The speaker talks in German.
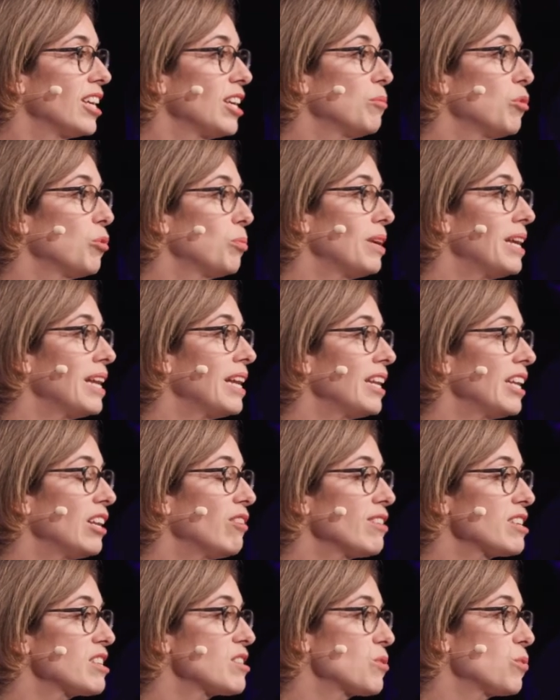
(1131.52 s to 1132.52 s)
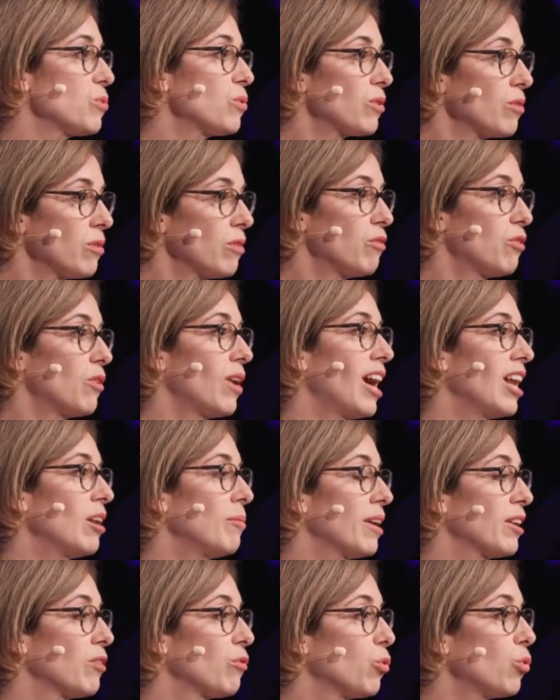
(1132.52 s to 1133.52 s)
Immobilieninvestoren, vor
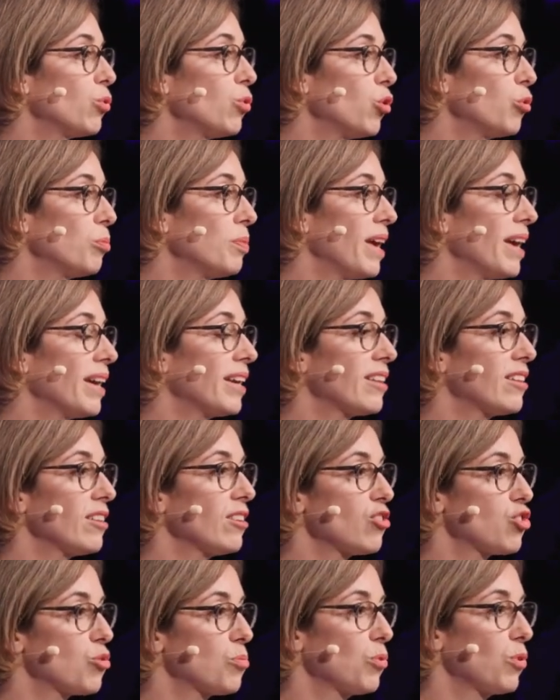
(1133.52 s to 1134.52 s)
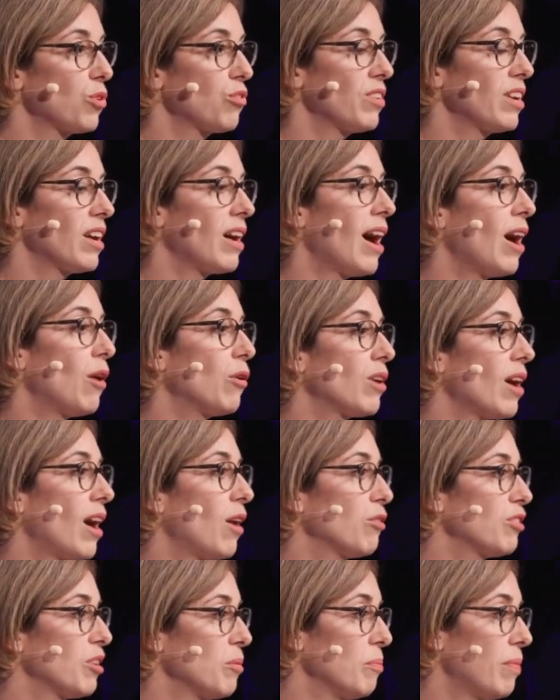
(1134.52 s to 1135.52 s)
allem an Wohnobjekten, spüren wir auch
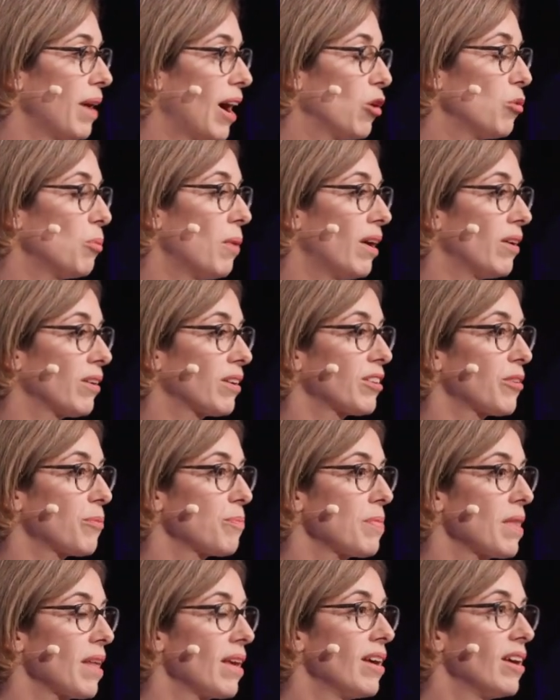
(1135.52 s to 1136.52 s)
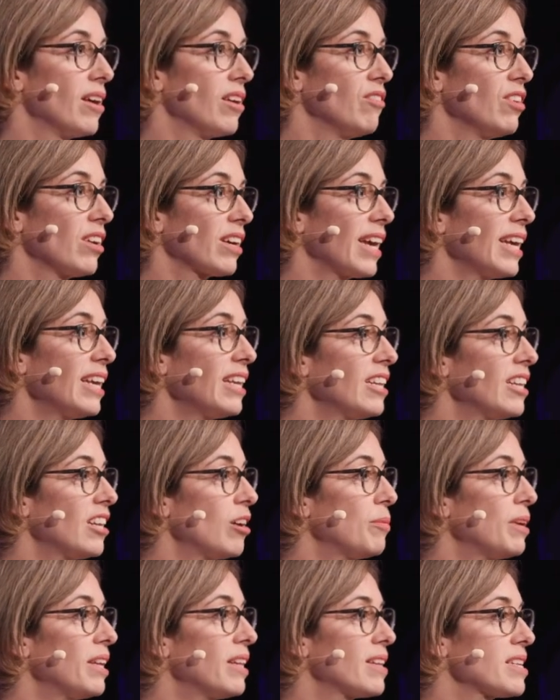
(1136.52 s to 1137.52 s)
auf dem Baumarkt. Wir rechnen
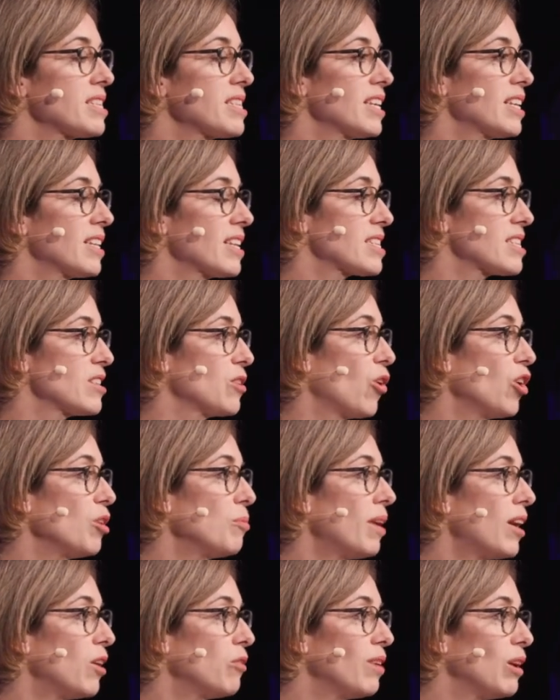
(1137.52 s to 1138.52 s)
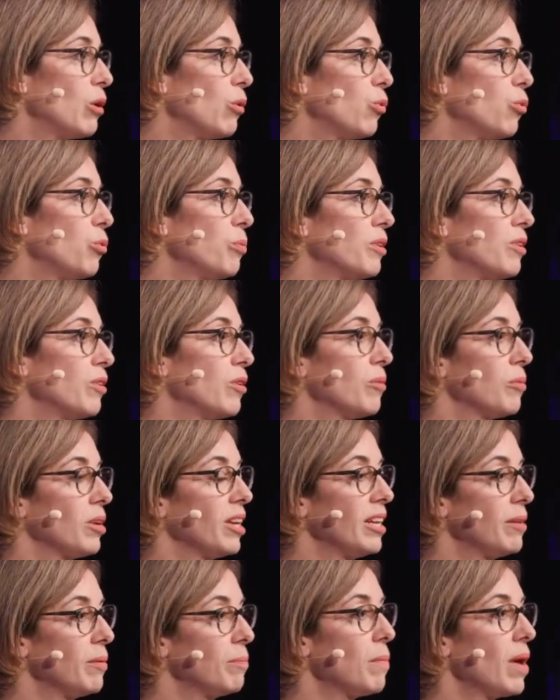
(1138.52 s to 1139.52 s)
damit, dass sich das Neubauvolumen
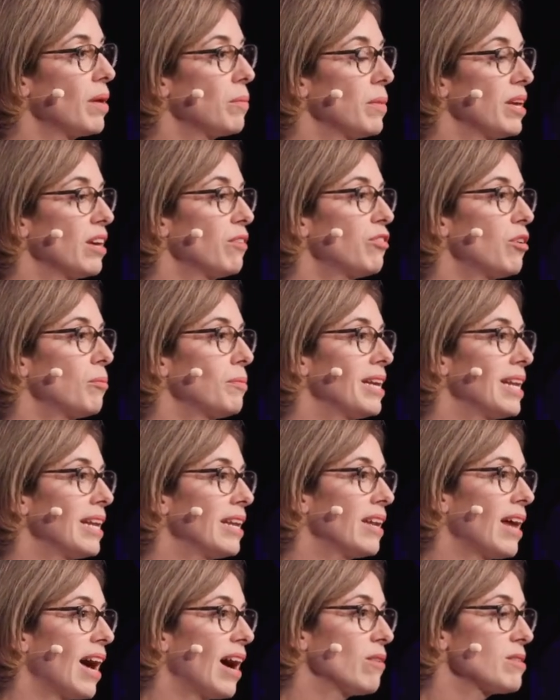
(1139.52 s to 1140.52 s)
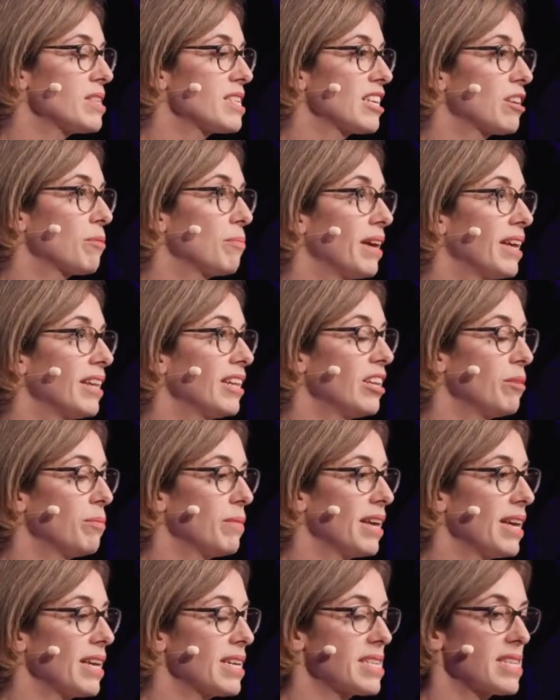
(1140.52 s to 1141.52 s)
im Mehrfamilienhaussegment
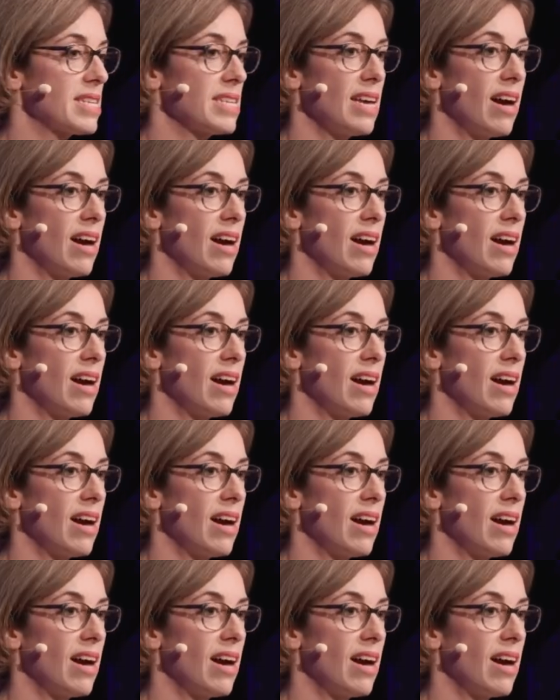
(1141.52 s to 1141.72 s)
im nächsten